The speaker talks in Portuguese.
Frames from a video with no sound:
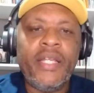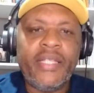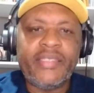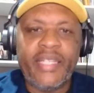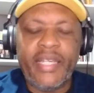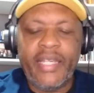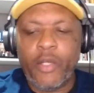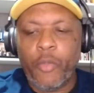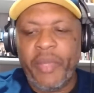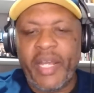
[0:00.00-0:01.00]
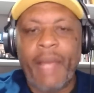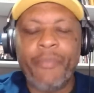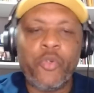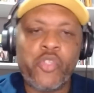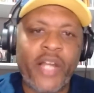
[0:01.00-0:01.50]
Se re recuperar,
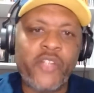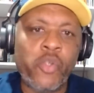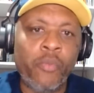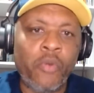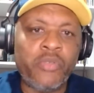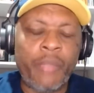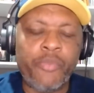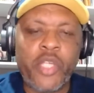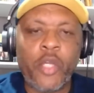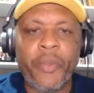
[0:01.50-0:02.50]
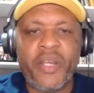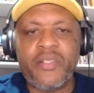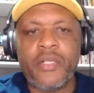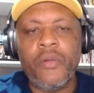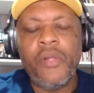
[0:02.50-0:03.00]
porque o Charles tem um bom tempo de
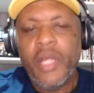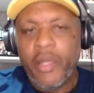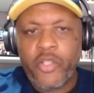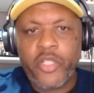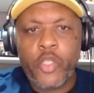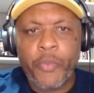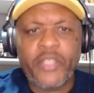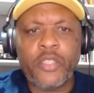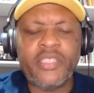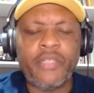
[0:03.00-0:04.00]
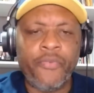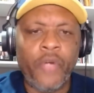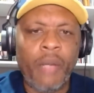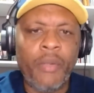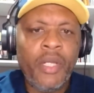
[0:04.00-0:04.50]
recuperação. Eu acho que eles pensam dessa
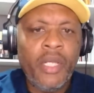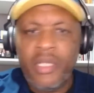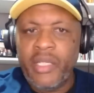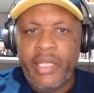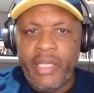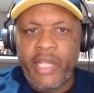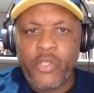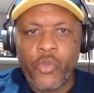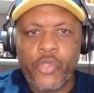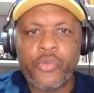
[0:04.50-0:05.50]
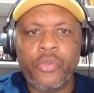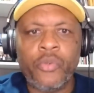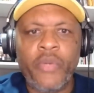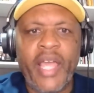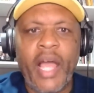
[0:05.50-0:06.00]
forma. E, e é justo,
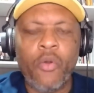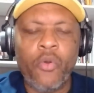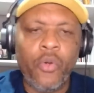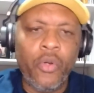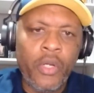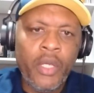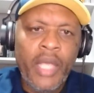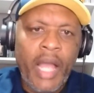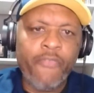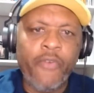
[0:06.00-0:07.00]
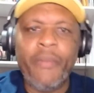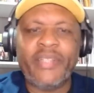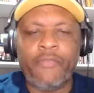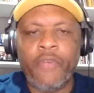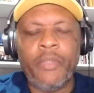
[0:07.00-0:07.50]
não é algo. A forma,
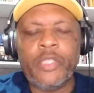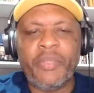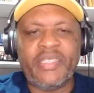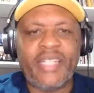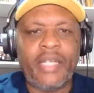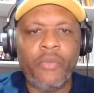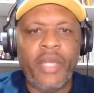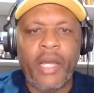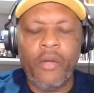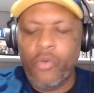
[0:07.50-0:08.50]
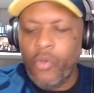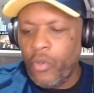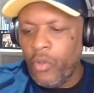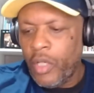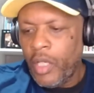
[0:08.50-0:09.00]
essa forma de pensar não é
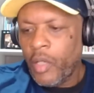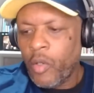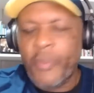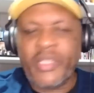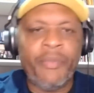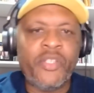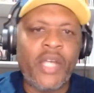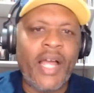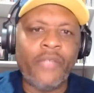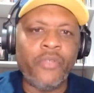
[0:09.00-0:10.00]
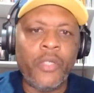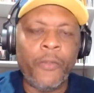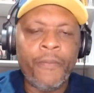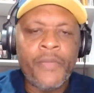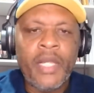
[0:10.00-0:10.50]
algo completamente errado,
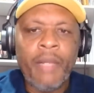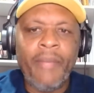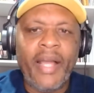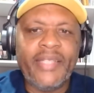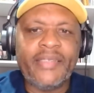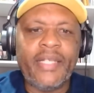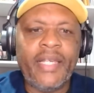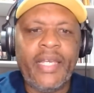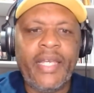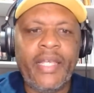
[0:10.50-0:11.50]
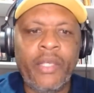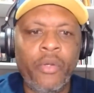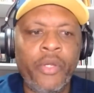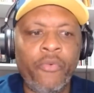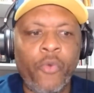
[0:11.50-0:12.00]
não. Mas é,
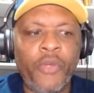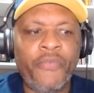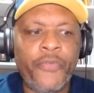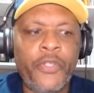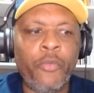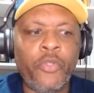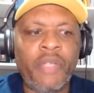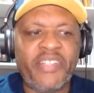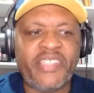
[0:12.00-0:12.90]
eu, eu, confio muito na